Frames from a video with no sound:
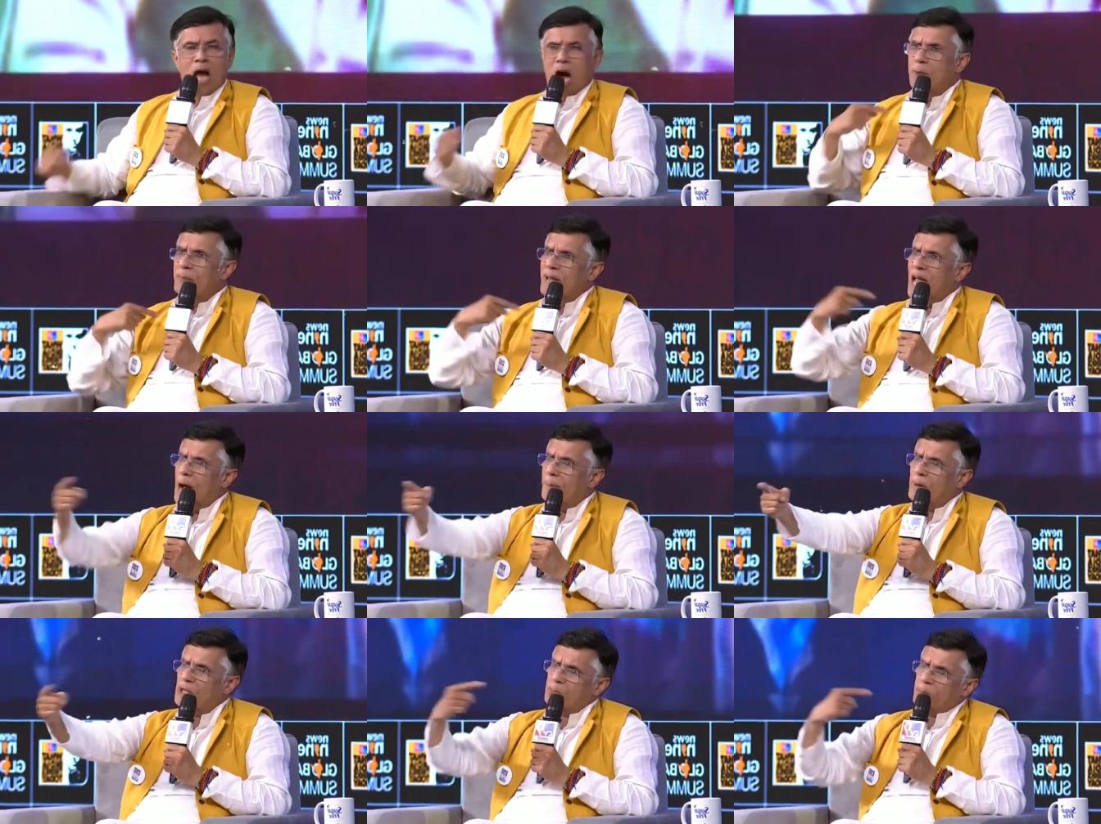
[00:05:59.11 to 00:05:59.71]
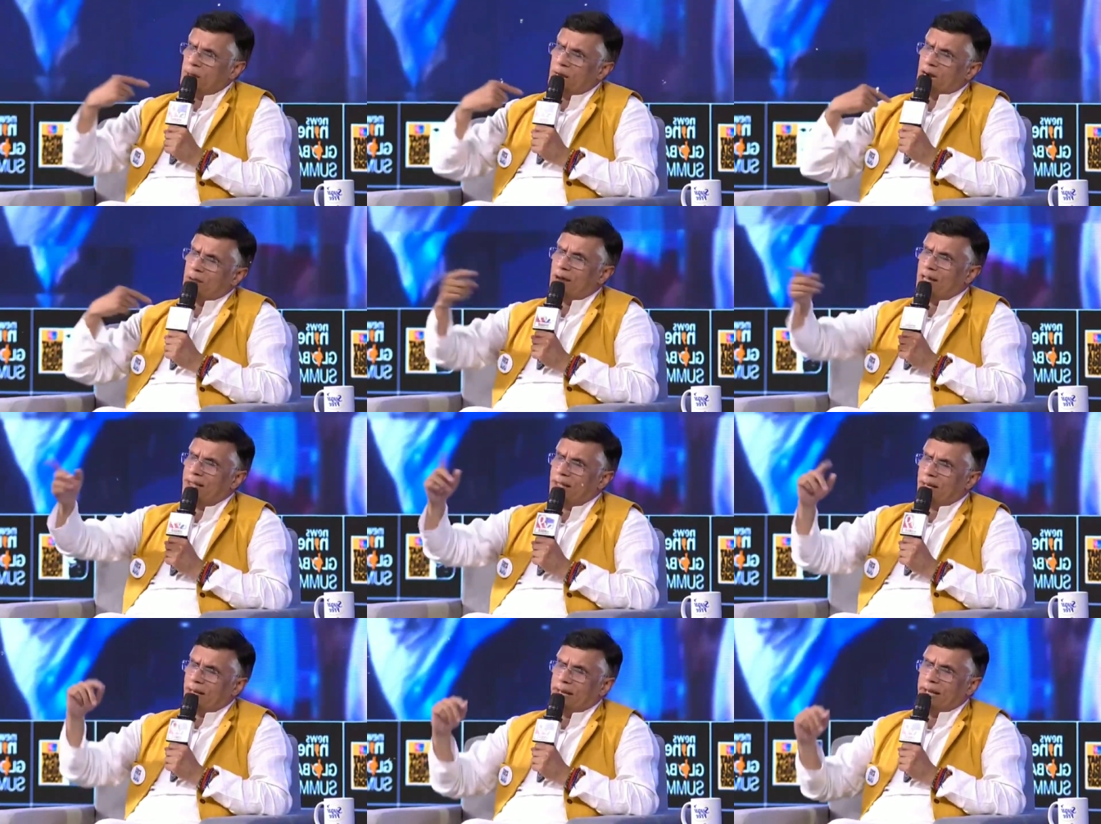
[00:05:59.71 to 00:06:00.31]
हमें आपस में
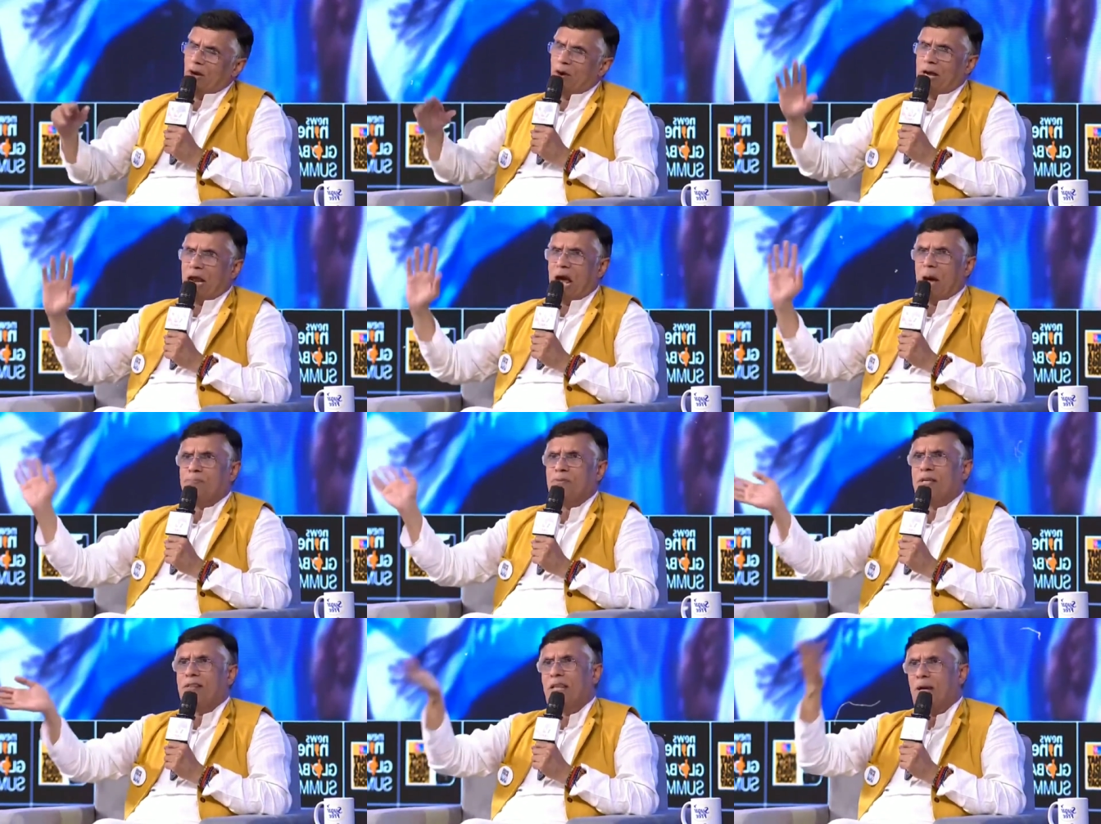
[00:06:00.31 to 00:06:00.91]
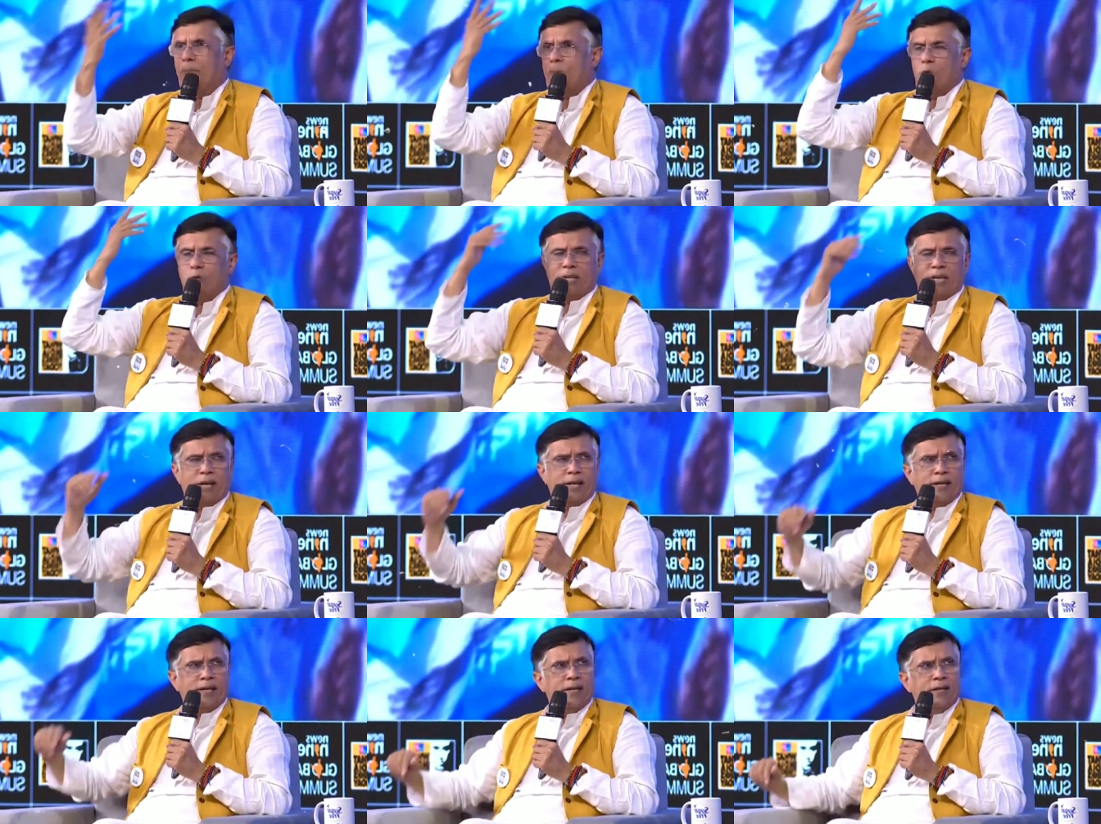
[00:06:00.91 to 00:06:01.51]
लड़वाते रहिए और आप सत्ता
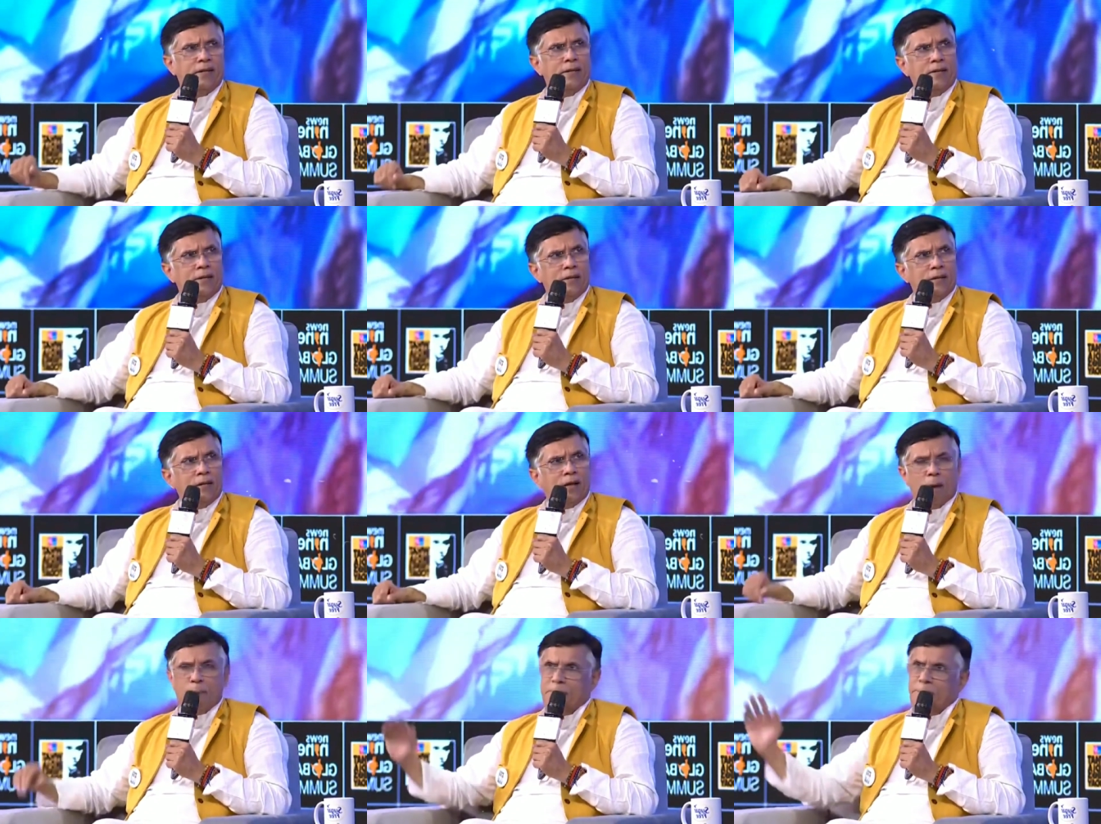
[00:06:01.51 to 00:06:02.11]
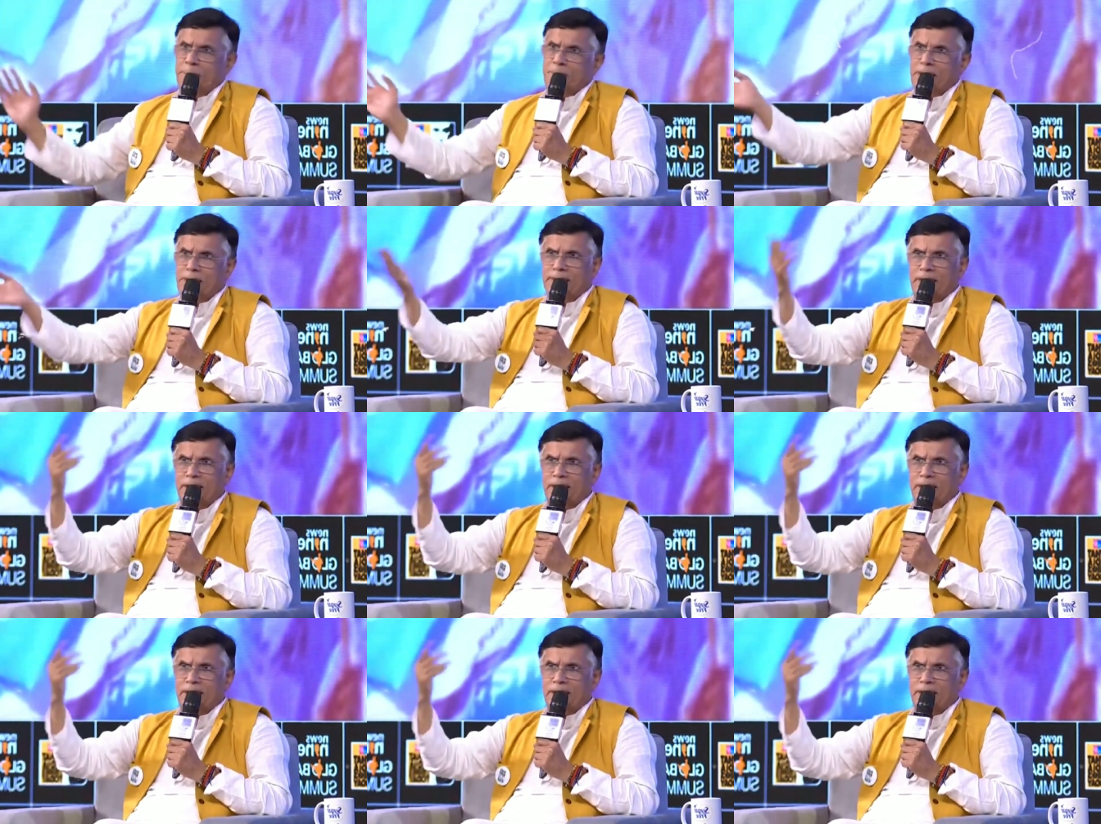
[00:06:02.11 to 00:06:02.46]
भोगते रहिए कपड़े बदलते